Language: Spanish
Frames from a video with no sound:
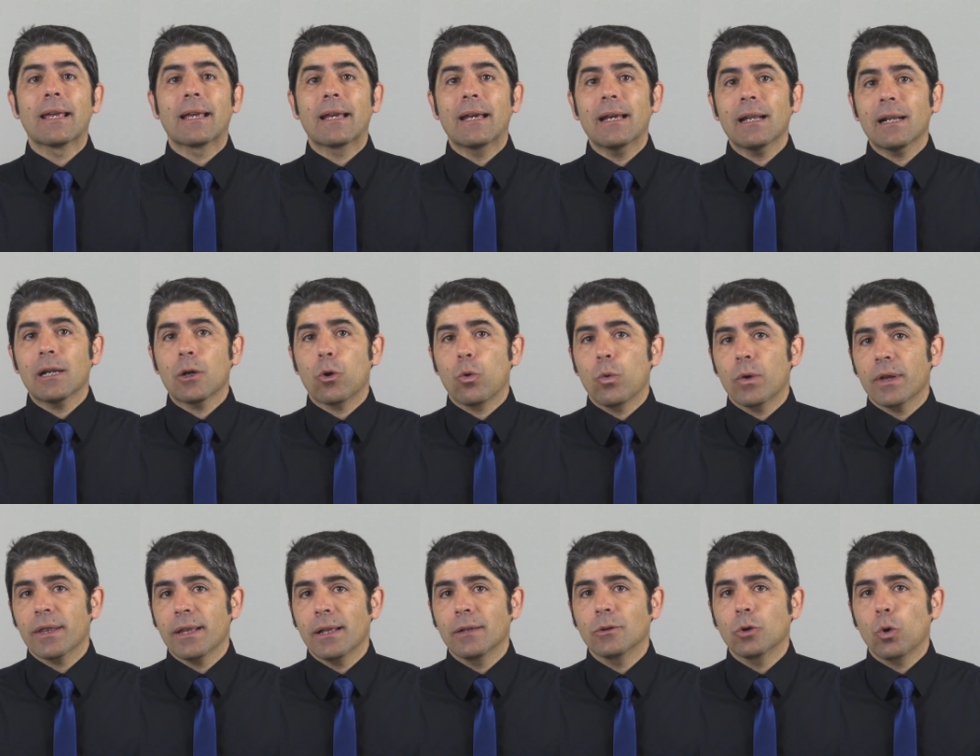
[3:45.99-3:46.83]
que
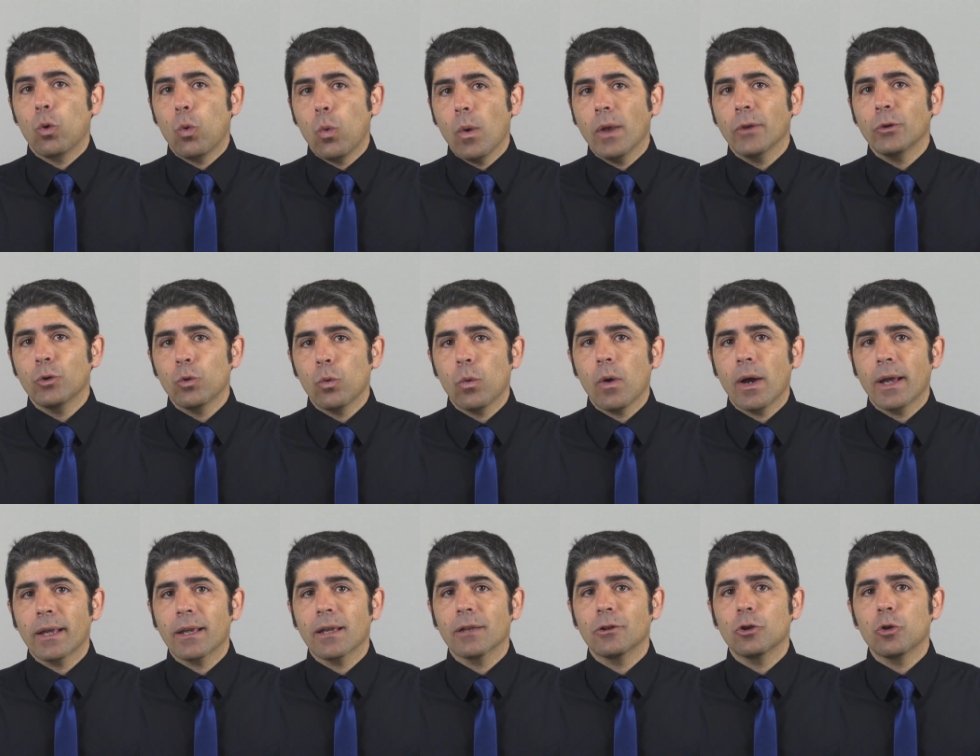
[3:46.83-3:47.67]
recuerdan cuándo
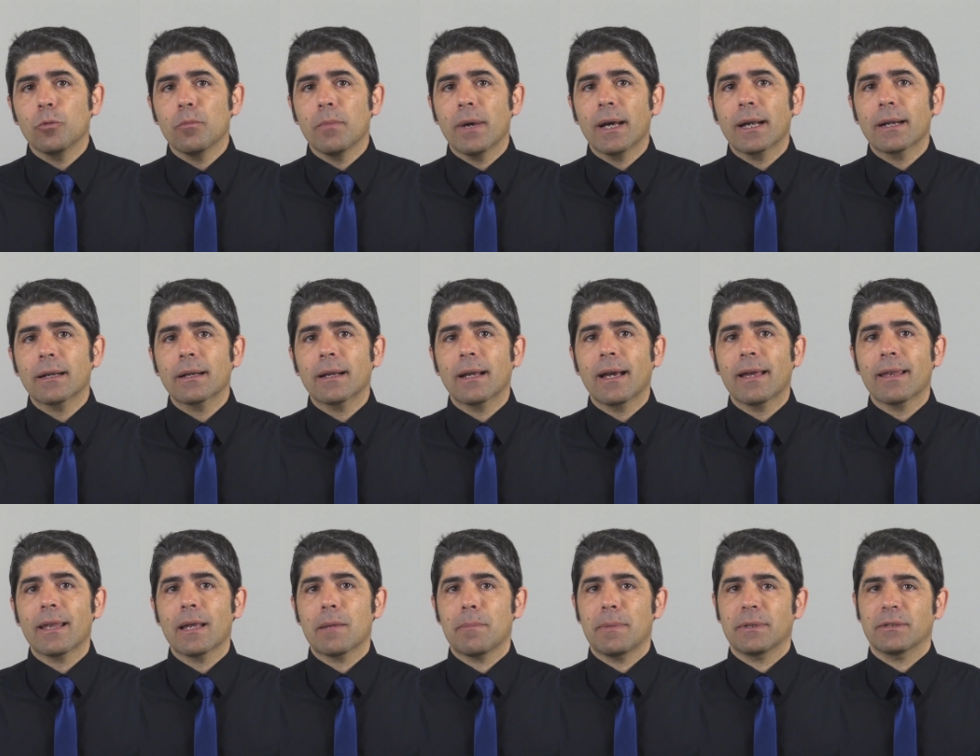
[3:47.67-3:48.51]
hay que tomar
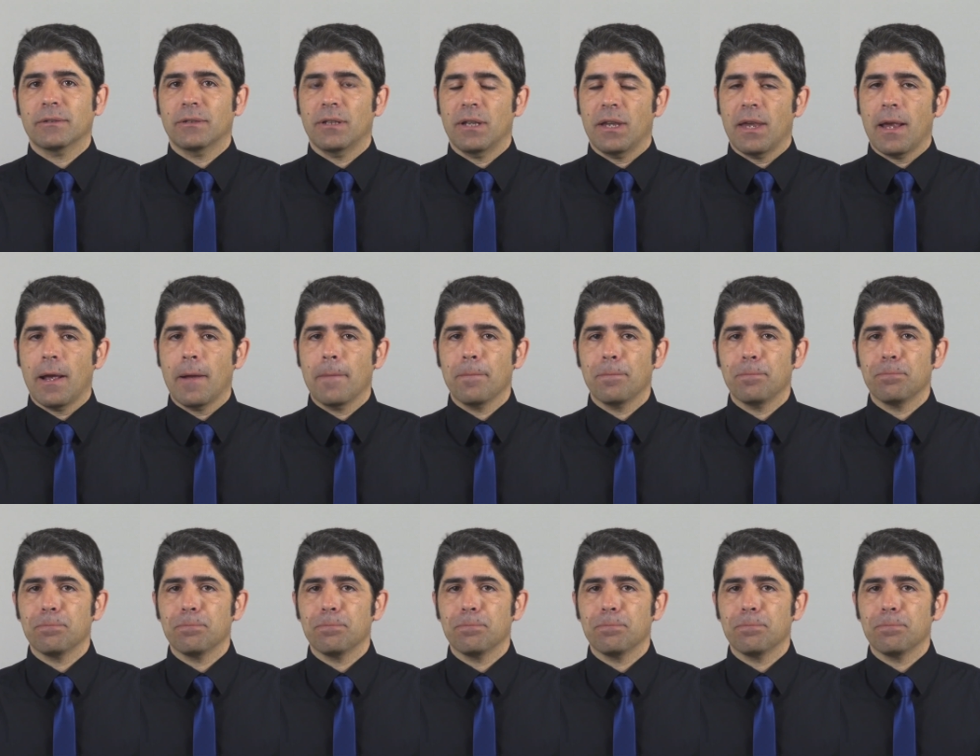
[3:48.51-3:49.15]
cada pastilla.